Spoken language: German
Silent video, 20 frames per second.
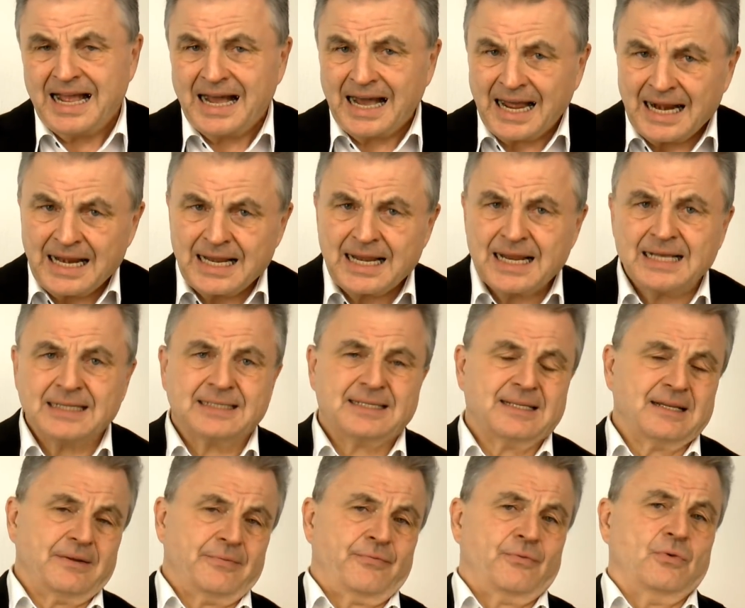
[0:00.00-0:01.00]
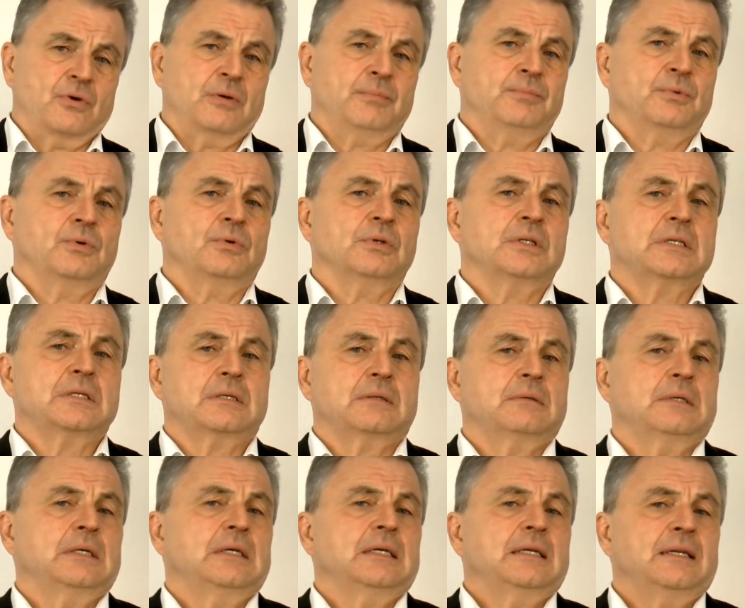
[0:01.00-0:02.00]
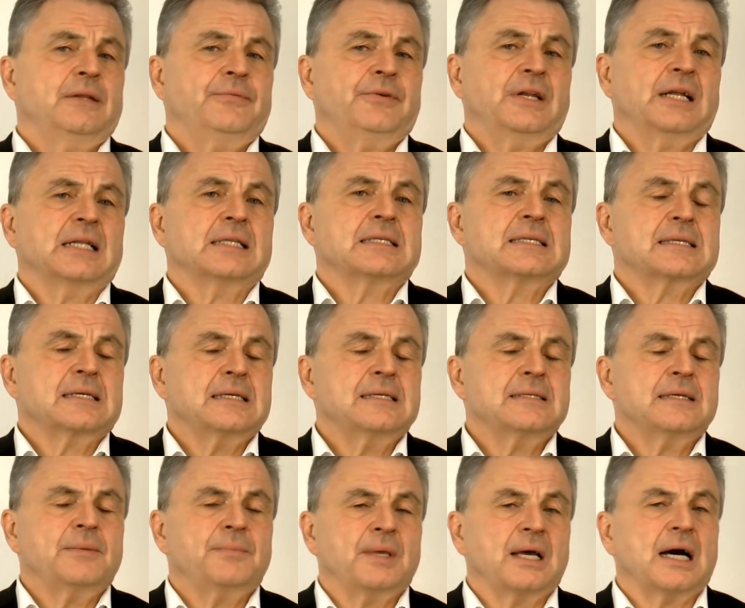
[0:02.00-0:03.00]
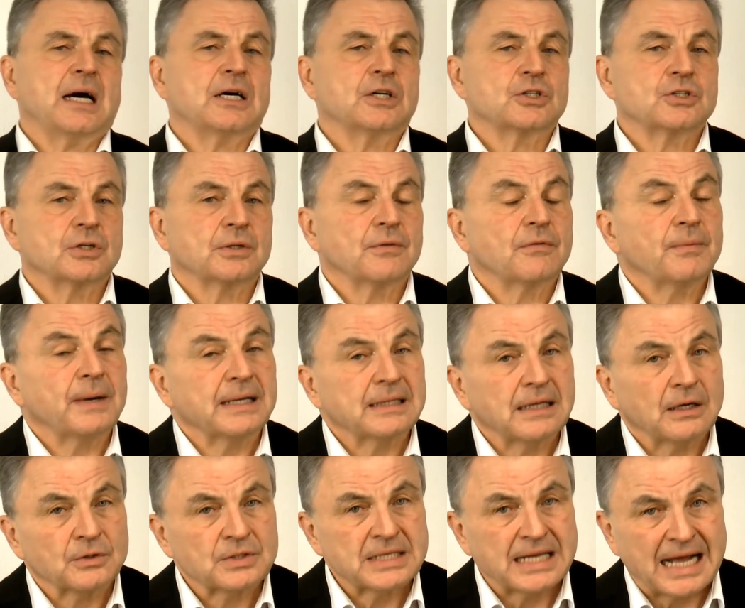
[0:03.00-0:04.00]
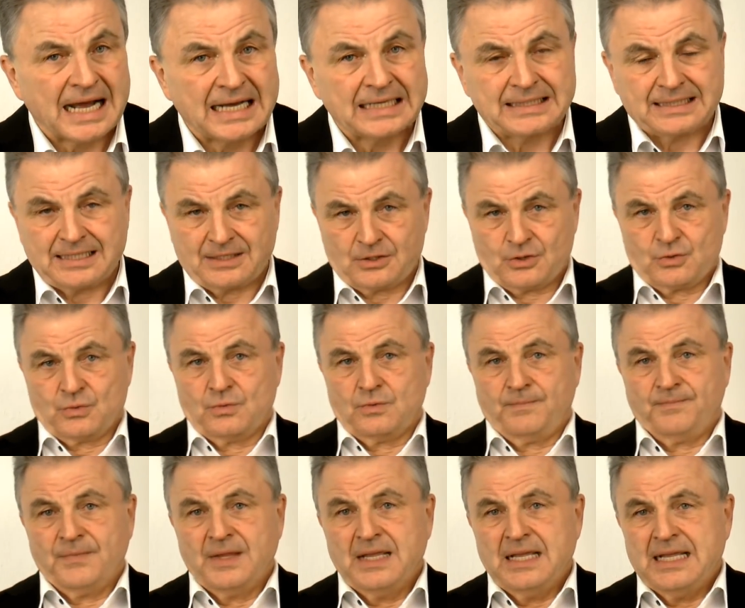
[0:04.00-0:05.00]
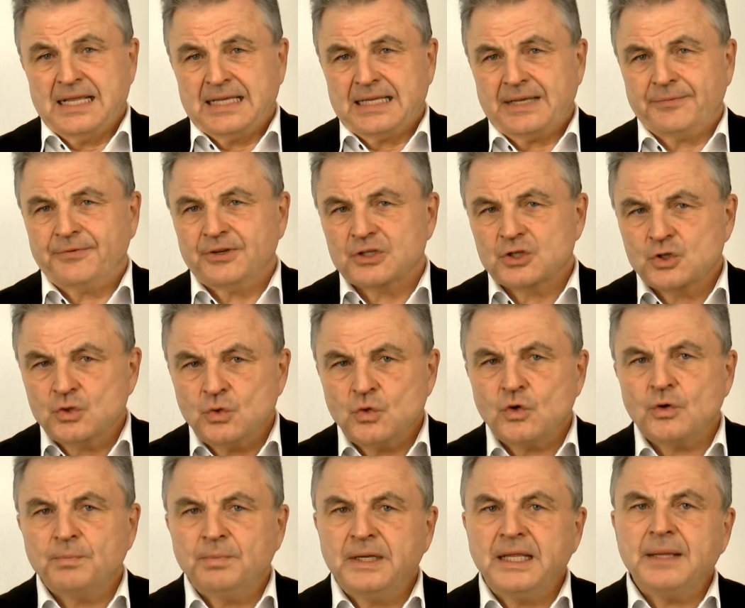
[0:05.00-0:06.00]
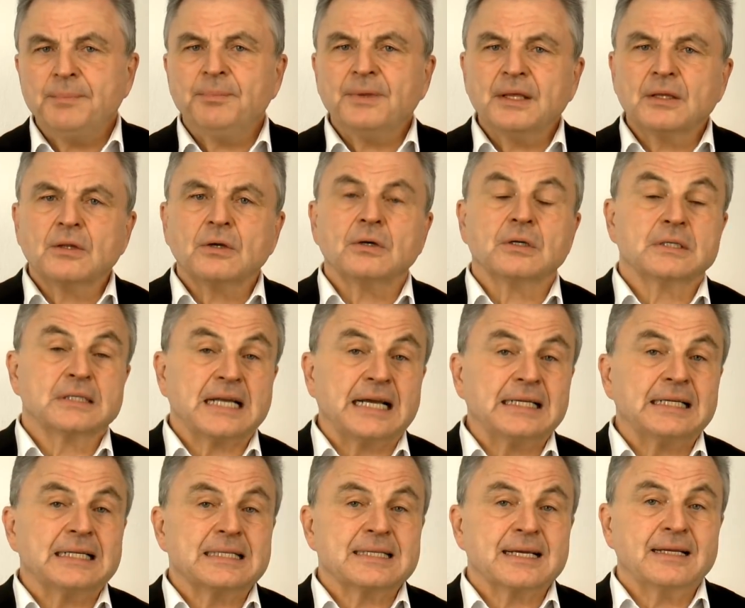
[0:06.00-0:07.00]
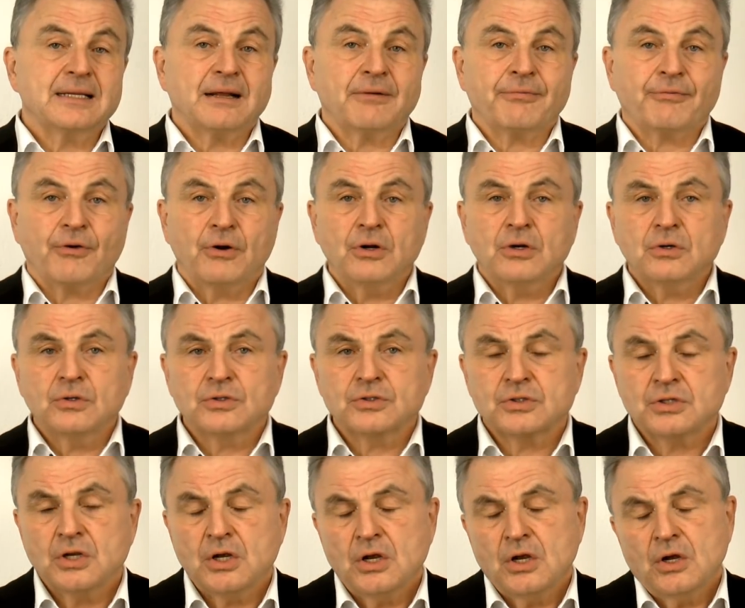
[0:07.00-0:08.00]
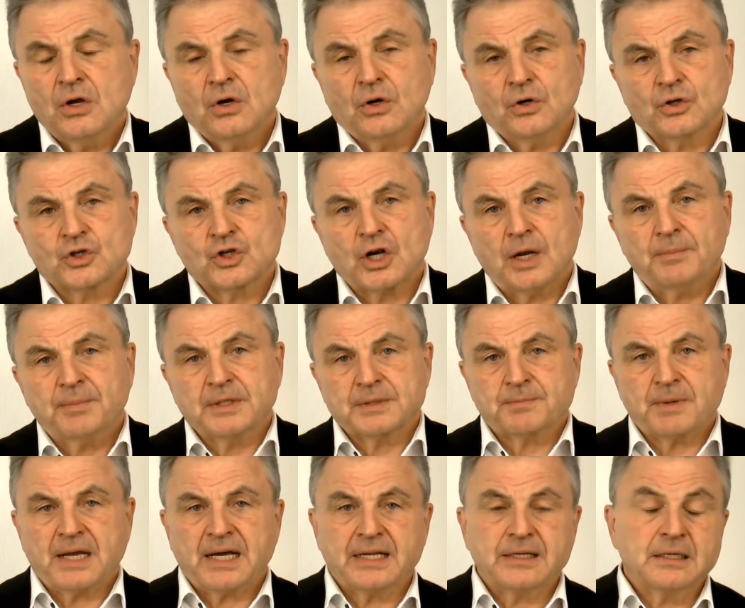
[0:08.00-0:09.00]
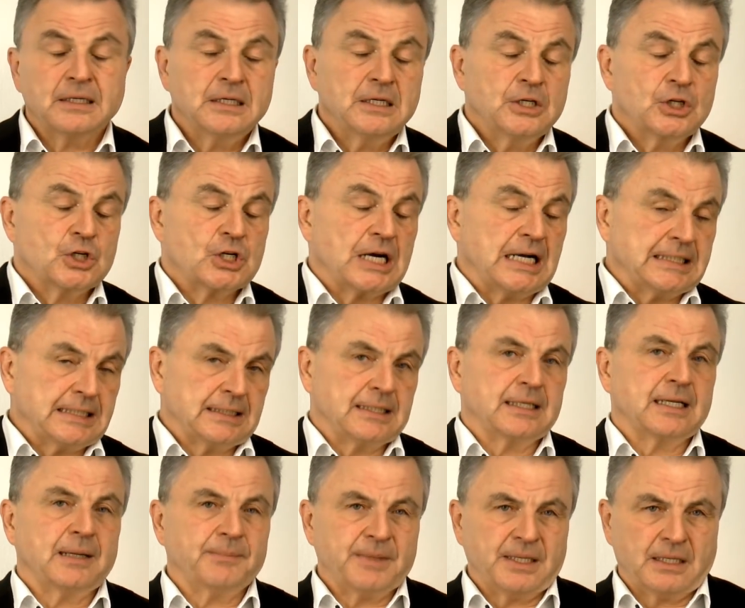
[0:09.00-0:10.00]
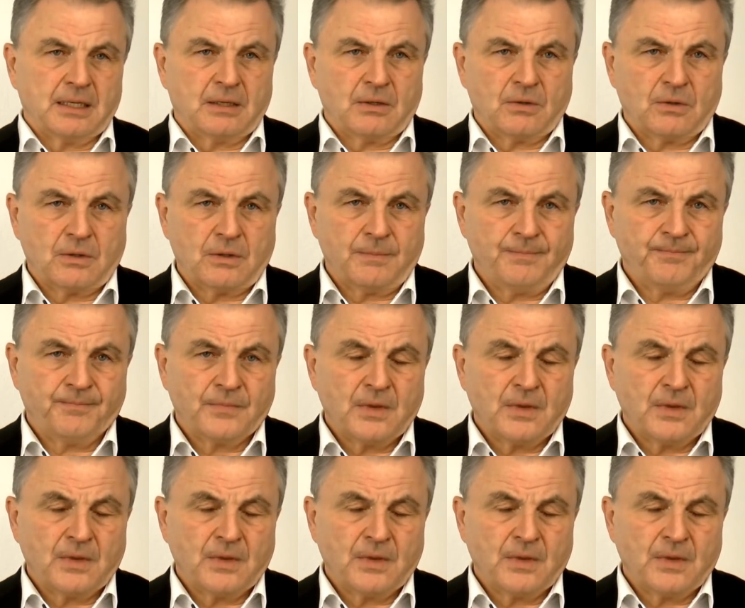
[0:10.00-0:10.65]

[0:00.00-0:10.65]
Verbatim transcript: Anlass dafür bot die Finanzkrise im Jahre schon 2008 dazu. Der Versuch blieb jedoch seinerzeit erfolglos und Schäubles Plan scheiterte damit auch.